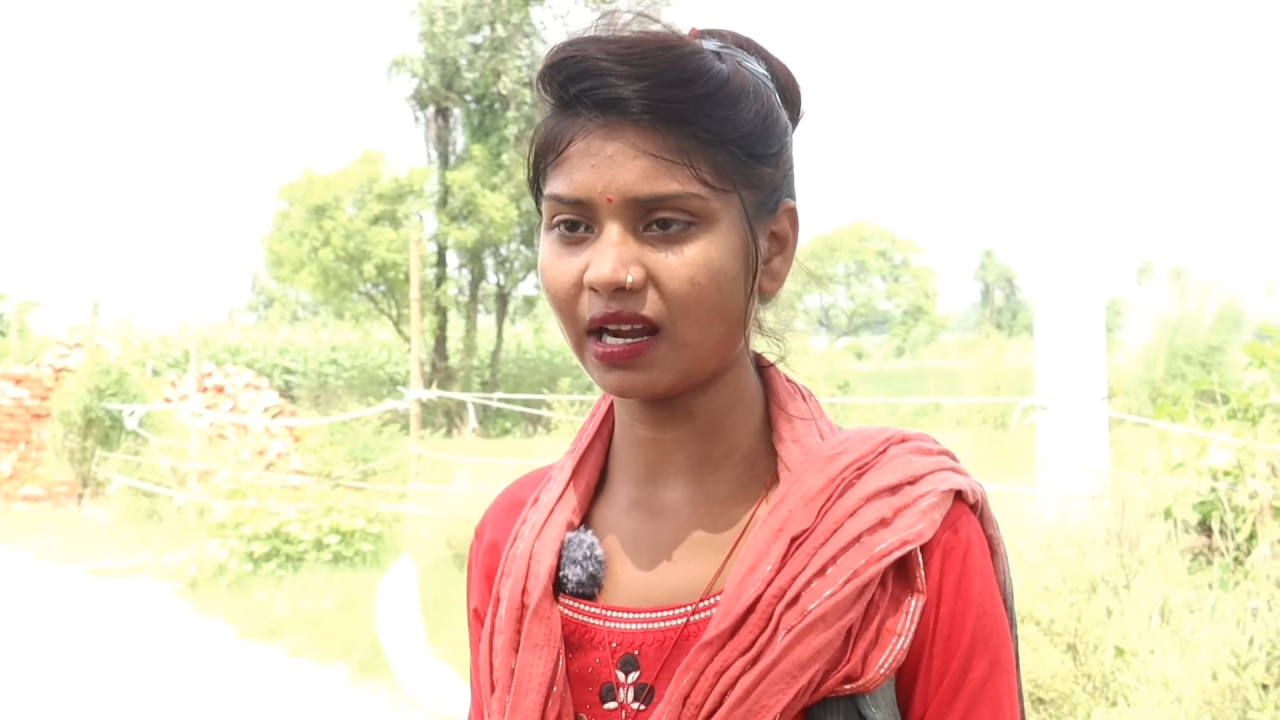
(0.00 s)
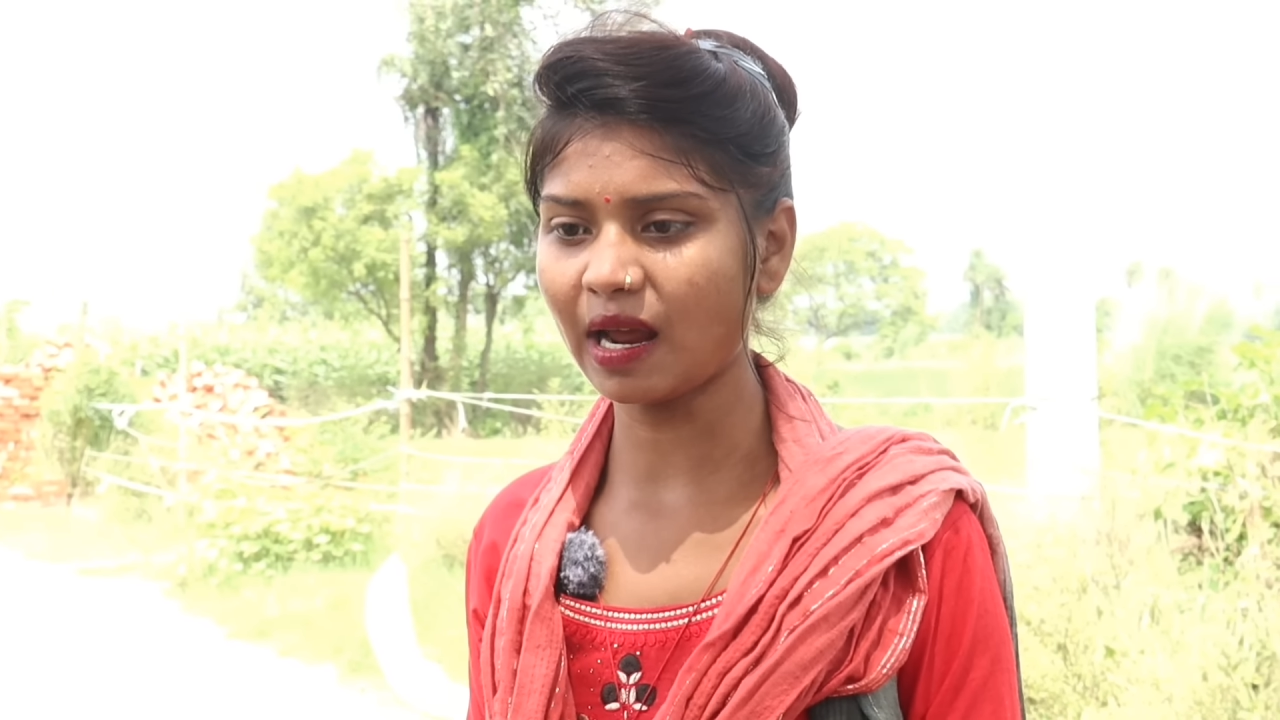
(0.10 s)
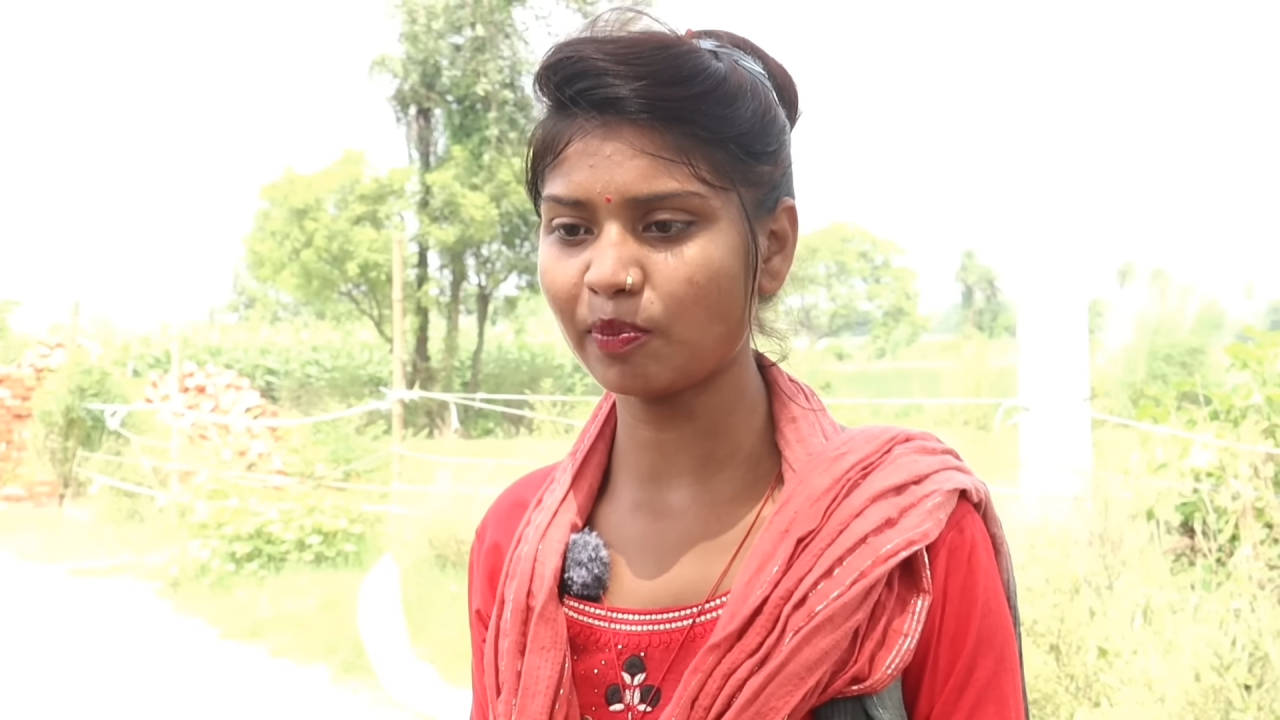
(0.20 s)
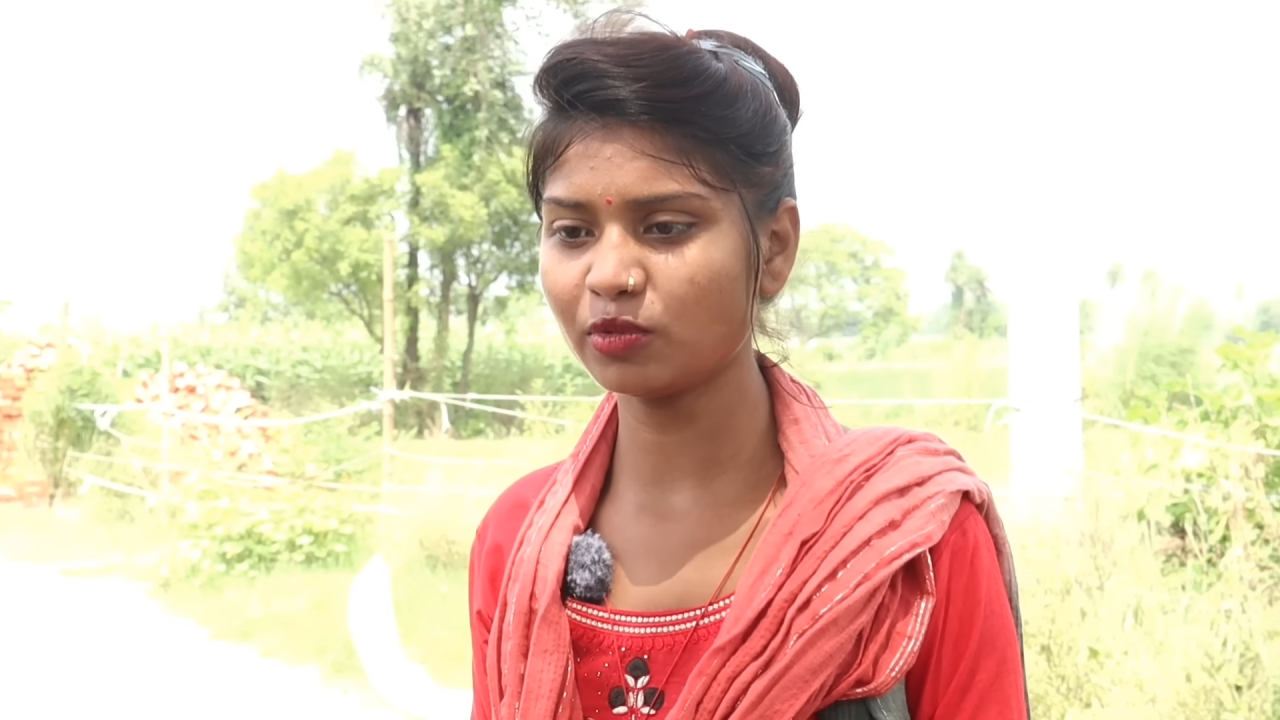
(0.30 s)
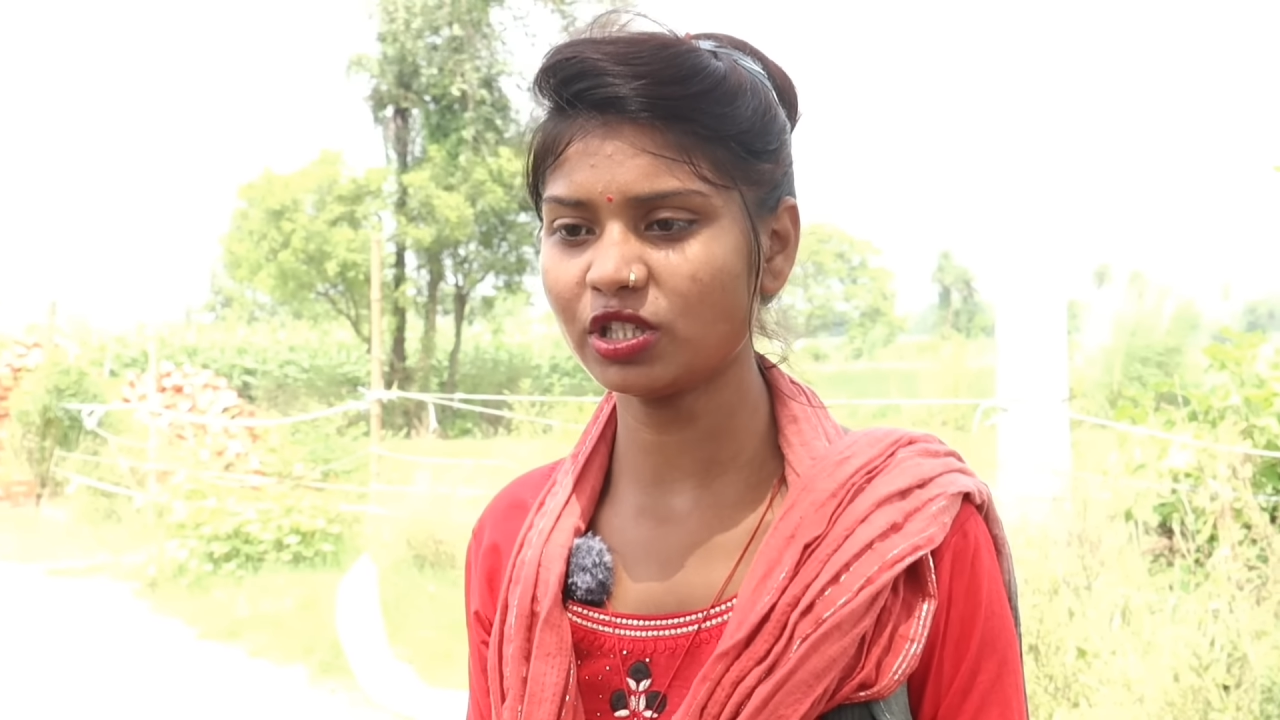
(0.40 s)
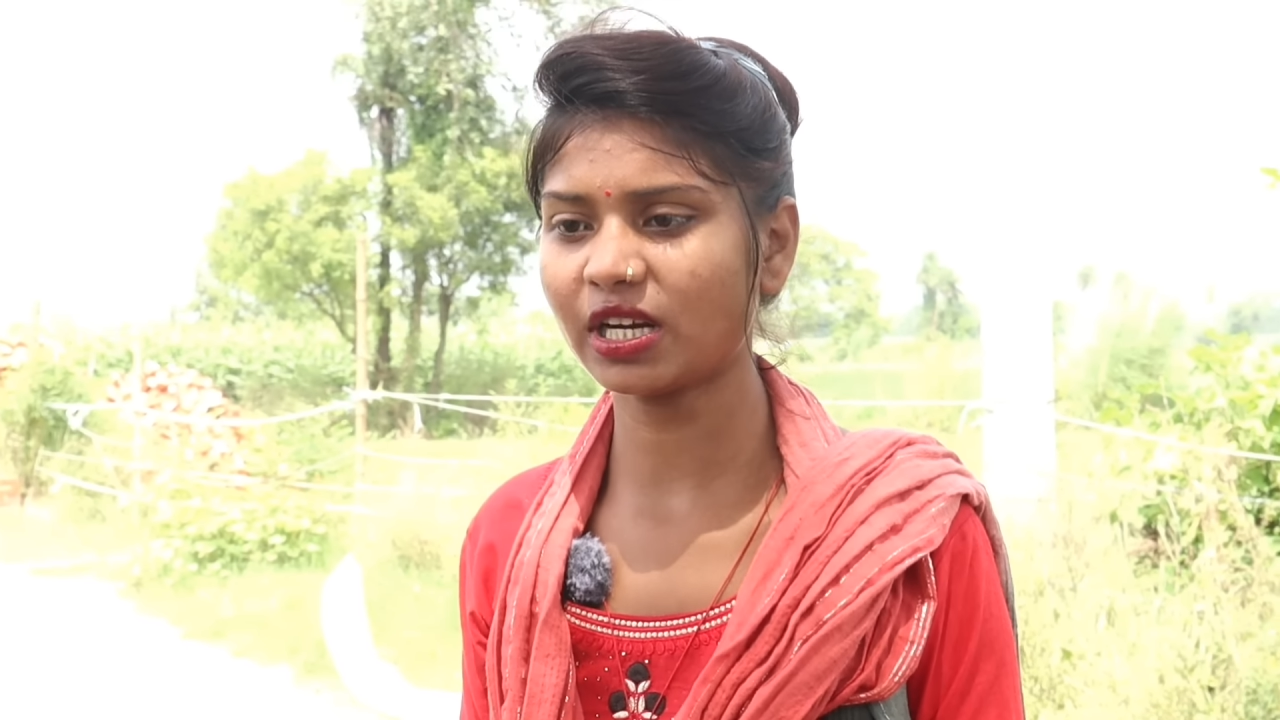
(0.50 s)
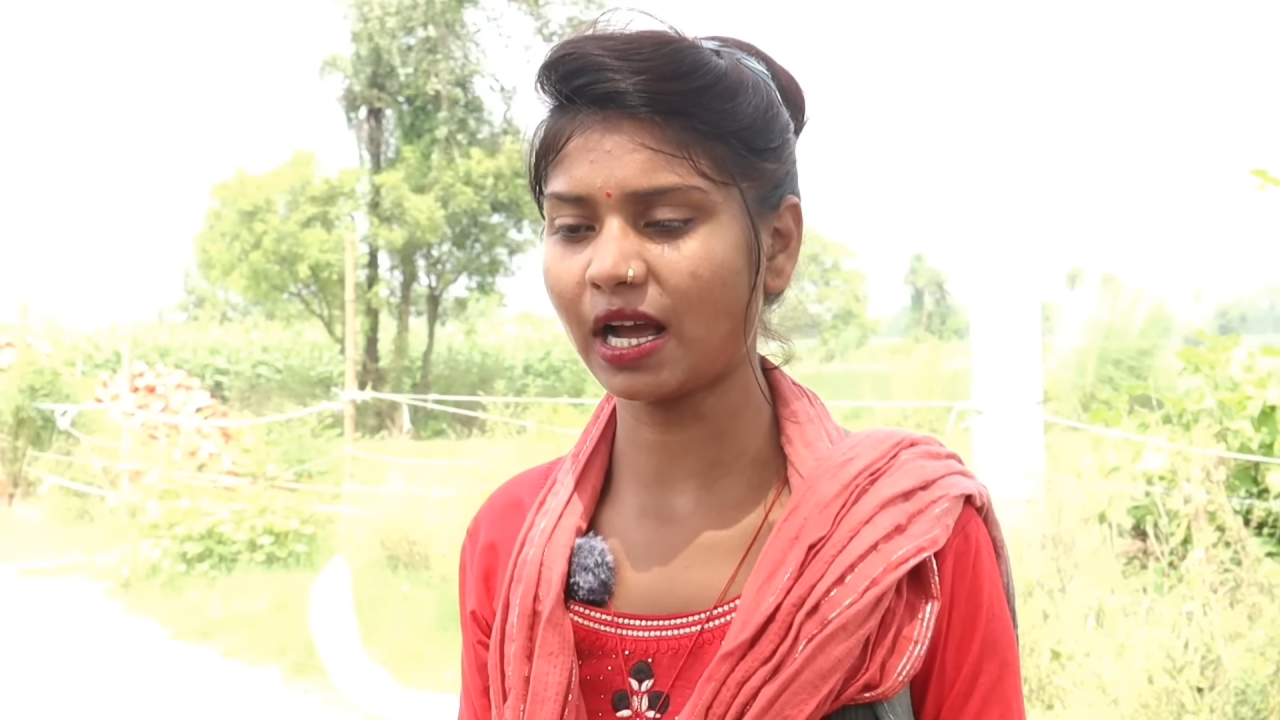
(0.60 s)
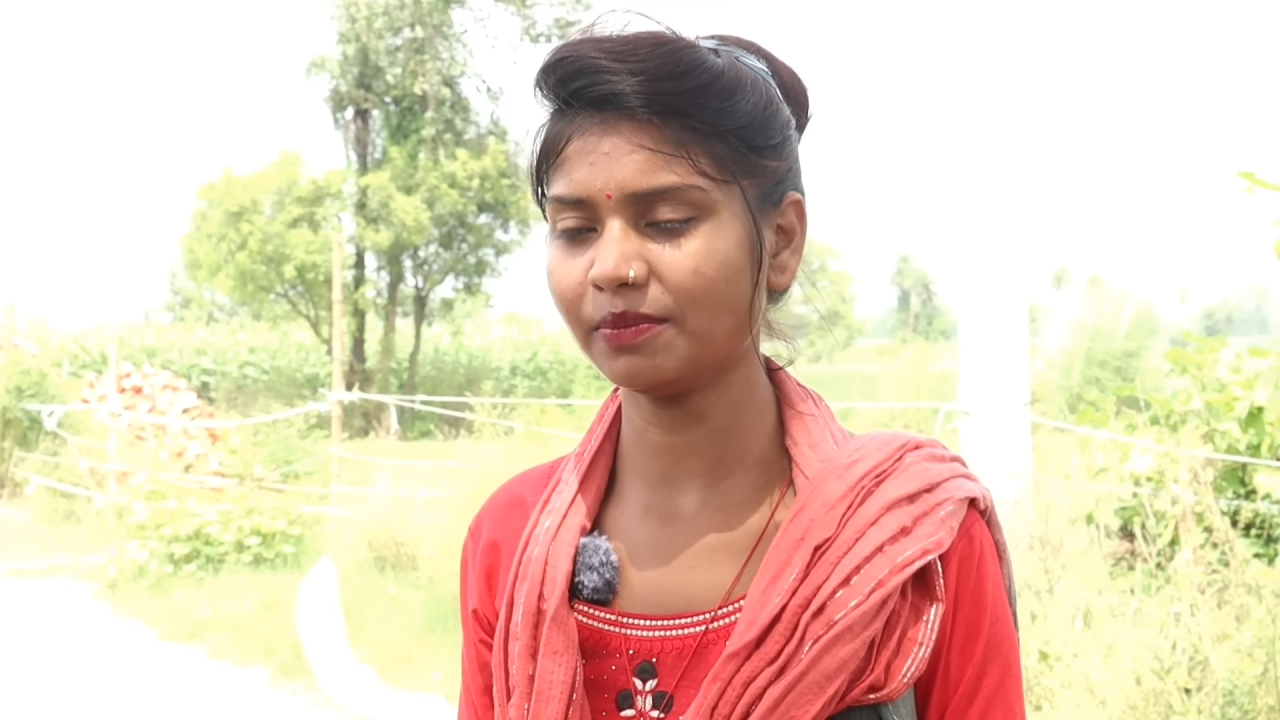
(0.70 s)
अगर आप मुझे